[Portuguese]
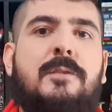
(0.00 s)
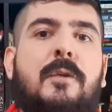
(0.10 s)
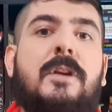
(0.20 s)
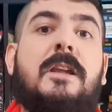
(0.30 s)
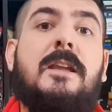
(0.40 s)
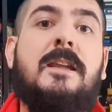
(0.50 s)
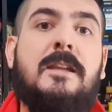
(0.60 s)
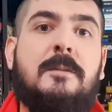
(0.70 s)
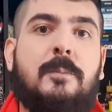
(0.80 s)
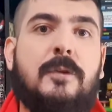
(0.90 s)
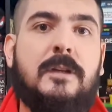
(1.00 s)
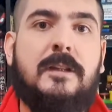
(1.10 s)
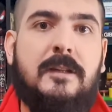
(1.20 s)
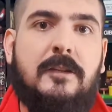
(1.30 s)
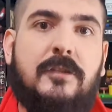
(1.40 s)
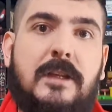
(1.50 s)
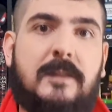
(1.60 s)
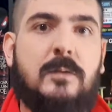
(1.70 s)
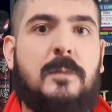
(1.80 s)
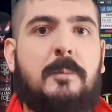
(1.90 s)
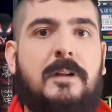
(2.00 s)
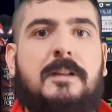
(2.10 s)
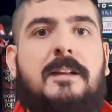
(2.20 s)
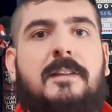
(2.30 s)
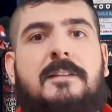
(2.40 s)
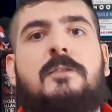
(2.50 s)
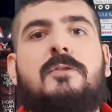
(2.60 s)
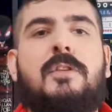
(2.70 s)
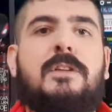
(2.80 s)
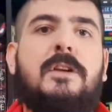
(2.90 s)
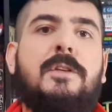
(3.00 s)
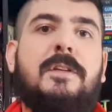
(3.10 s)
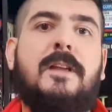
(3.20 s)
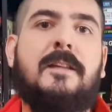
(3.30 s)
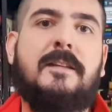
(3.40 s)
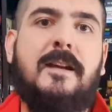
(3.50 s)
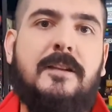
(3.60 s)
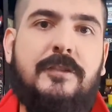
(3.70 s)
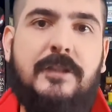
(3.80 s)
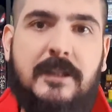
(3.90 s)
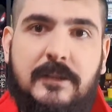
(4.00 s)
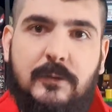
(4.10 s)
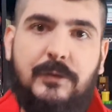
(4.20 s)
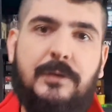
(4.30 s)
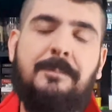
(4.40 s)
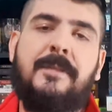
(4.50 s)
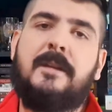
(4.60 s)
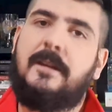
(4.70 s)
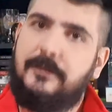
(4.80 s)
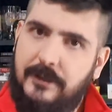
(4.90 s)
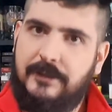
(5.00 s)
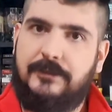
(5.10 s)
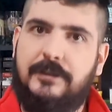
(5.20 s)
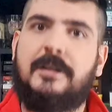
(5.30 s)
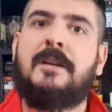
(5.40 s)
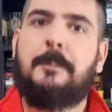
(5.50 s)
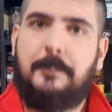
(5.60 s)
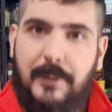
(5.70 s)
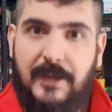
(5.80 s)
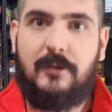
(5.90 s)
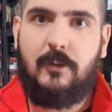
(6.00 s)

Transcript: foi importantíssima para a criação dos deuses asgardianos, que a gente bem